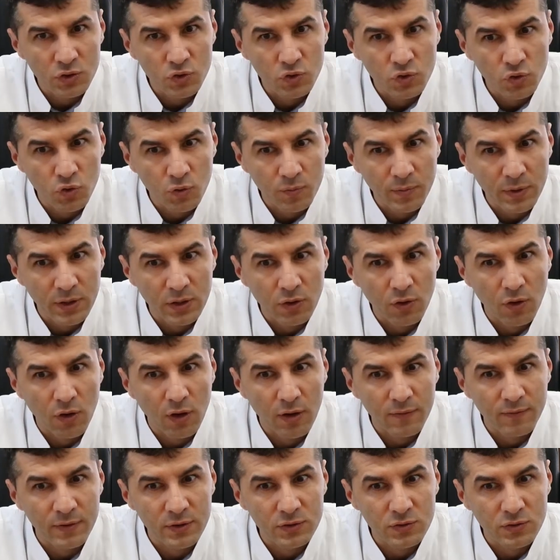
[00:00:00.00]
Somit
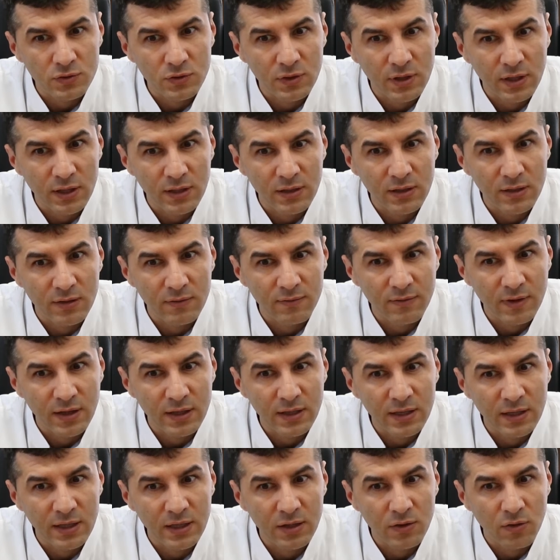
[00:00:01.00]
gehören wir zu den
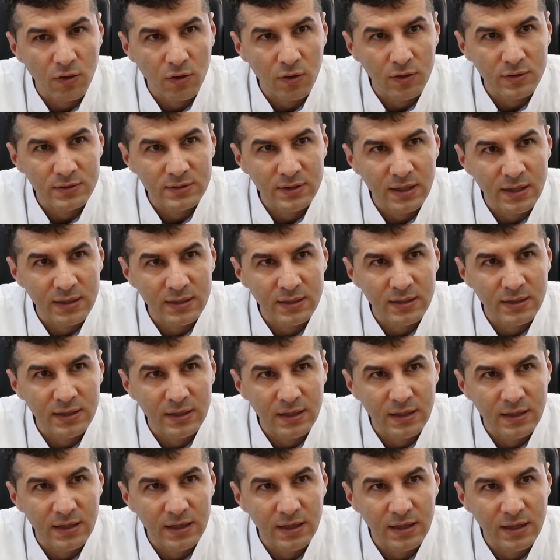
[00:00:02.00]
wenigen Häusern,
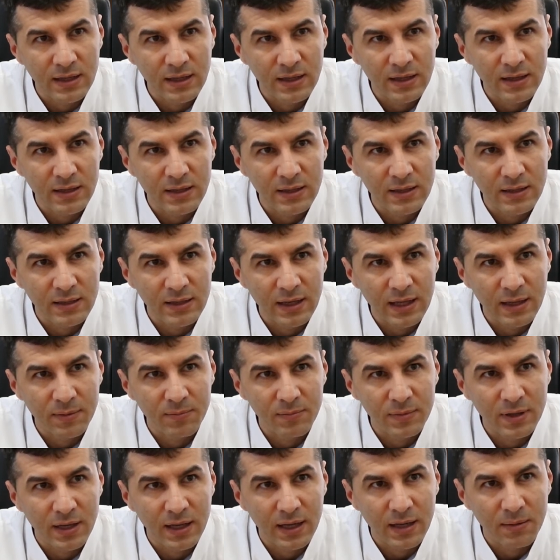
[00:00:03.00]
die
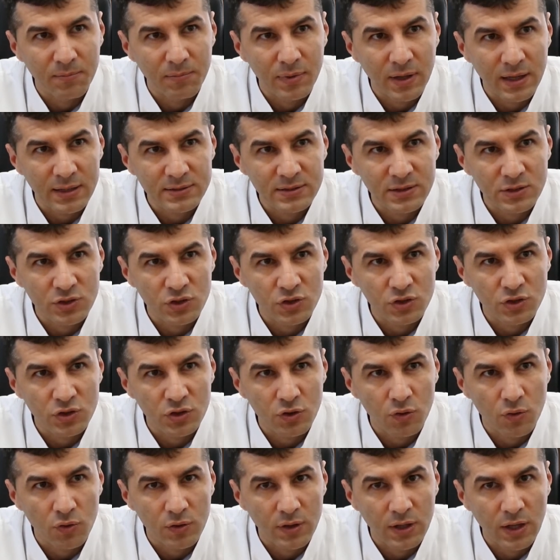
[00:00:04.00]
neben der plastischen
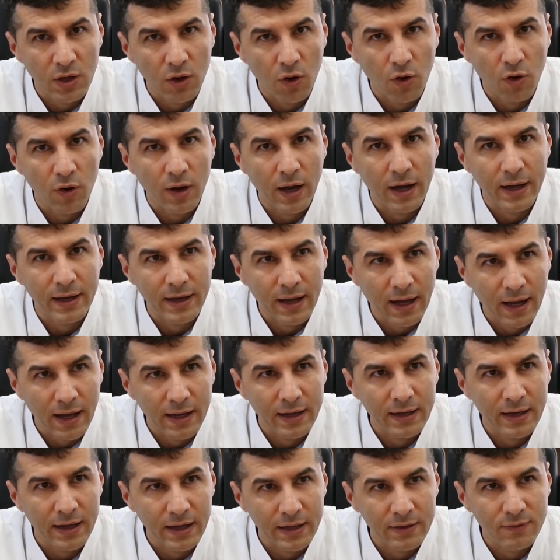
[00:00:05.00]
Chirurgie auch eine
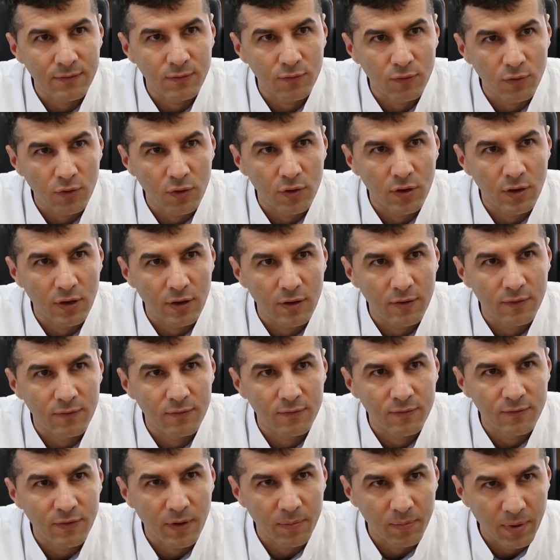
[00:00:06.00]
Einheit für
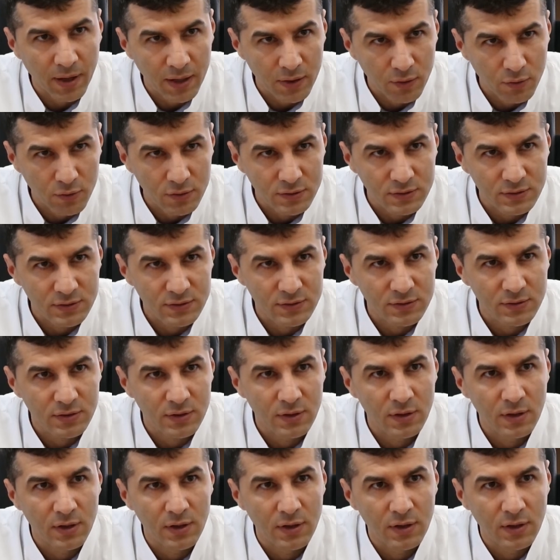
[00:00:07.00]

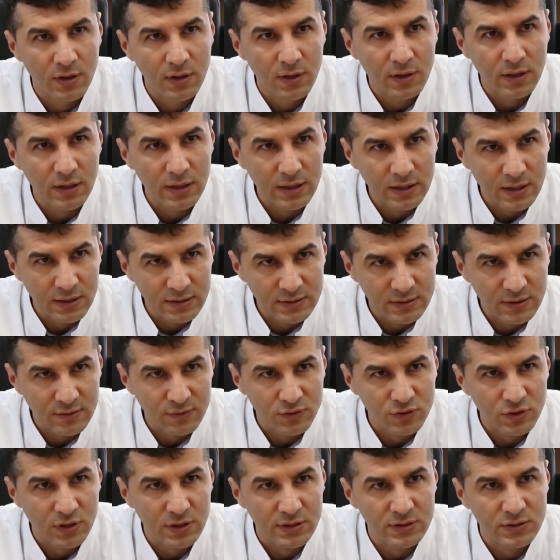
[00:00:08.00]

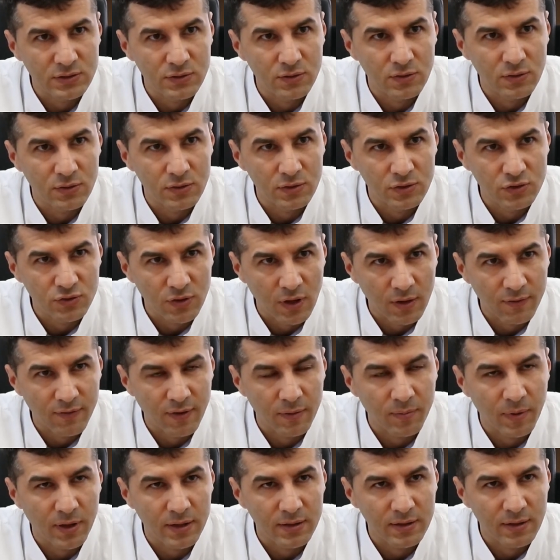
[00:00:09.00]
Verbrennungsintensivstationen schwer
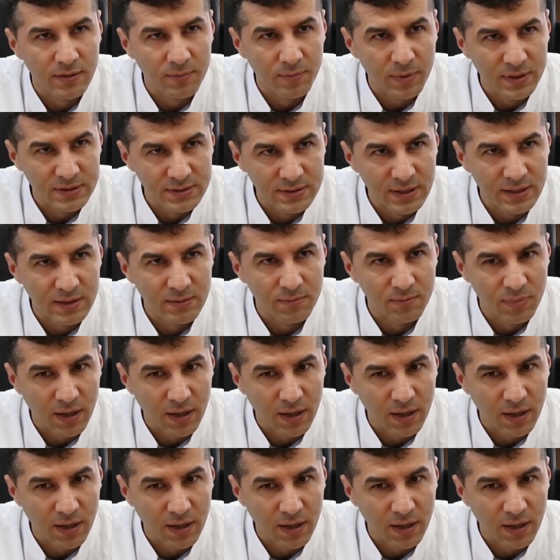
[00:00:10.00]
verbrannter Patienten